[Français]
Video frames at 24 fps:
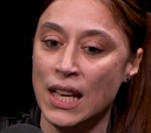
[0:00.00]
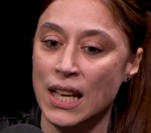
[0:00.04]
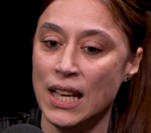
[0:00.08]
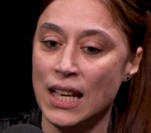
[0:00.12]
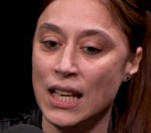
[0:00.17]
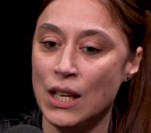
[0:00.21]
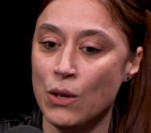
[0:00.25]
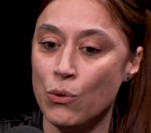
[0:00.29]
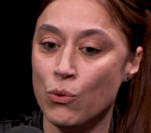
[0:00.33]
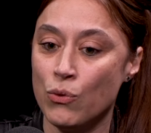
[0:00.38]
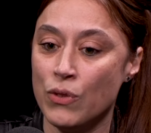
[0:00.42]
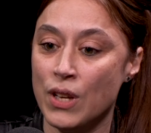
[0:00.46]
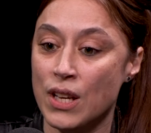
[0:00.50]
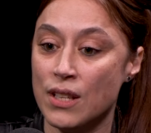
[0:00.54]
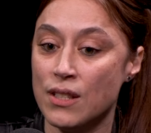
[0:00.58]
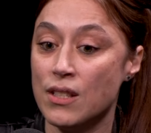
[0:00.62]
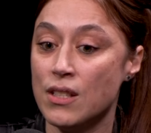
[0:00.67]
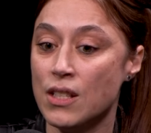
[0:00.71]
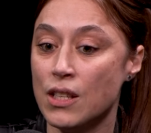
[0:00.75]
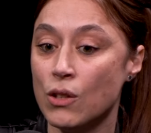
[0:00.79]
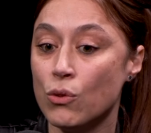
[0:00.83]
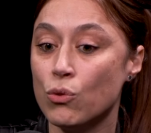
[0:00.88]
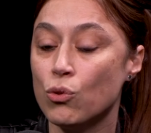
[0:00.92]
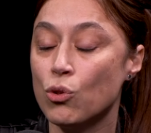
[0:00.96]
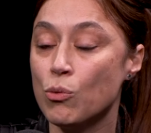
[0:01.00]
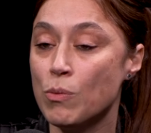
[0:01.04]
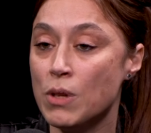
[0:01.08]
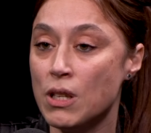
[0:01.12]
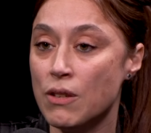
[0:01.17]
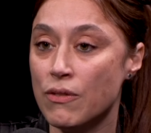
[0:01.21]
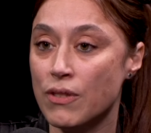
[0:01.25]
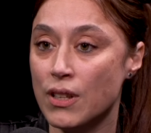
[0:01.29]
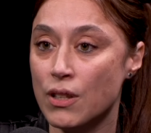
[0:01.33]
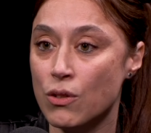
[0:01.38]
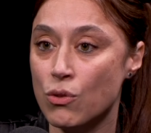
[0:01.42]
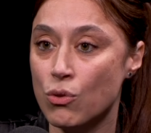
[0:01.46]
Et on a signé en
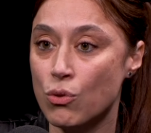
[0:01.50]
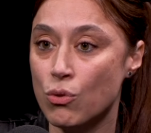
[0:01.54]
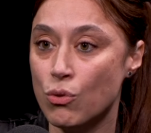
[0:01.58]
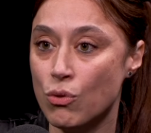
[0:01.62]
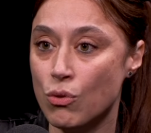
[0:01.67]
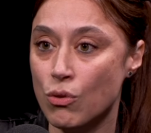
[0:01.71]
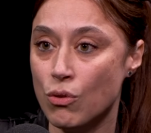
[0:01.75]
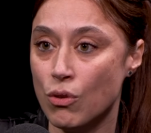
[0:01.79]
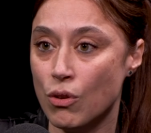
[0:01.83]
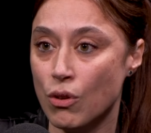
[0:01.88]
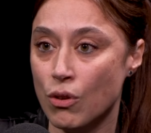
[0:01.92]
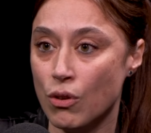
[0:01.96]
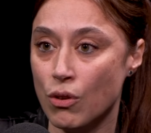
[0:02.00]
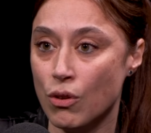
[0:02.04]
2022